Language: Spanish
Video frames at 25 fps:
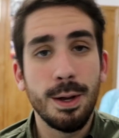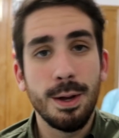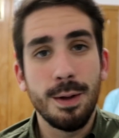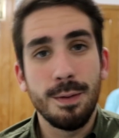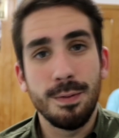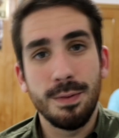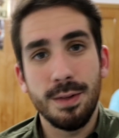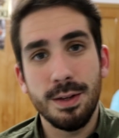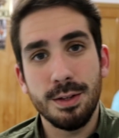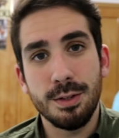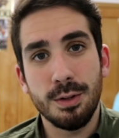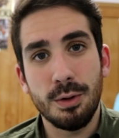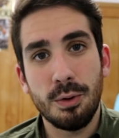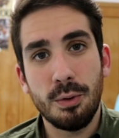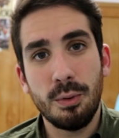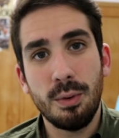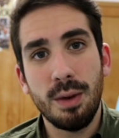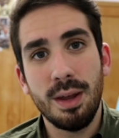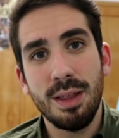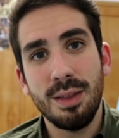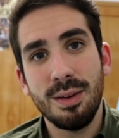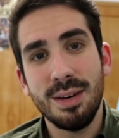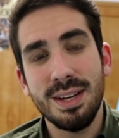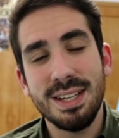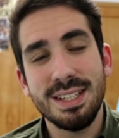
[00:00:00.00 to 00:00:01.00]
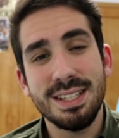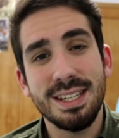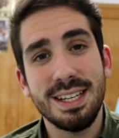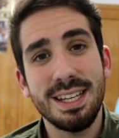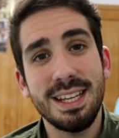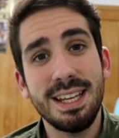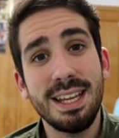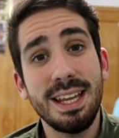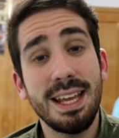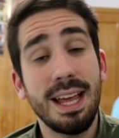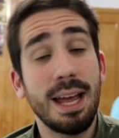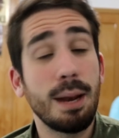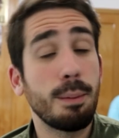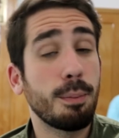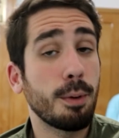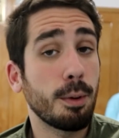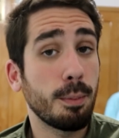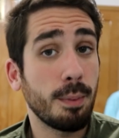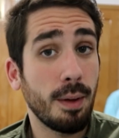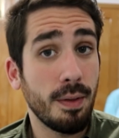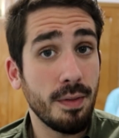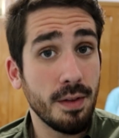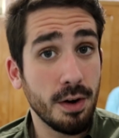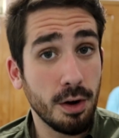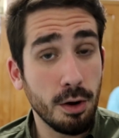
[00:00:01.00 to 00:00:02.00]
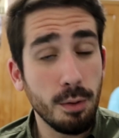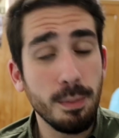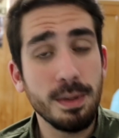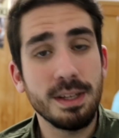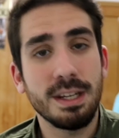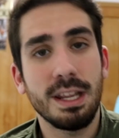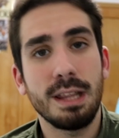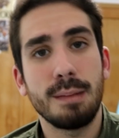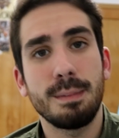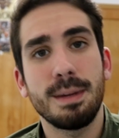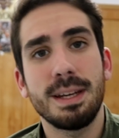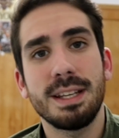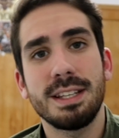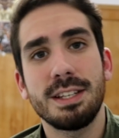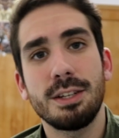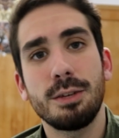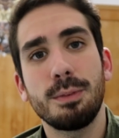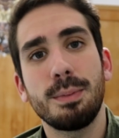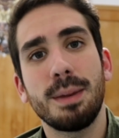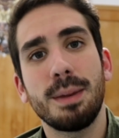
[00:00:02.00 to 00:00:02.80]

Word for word: de esos jugadores y el propio André Gómez. Además, eso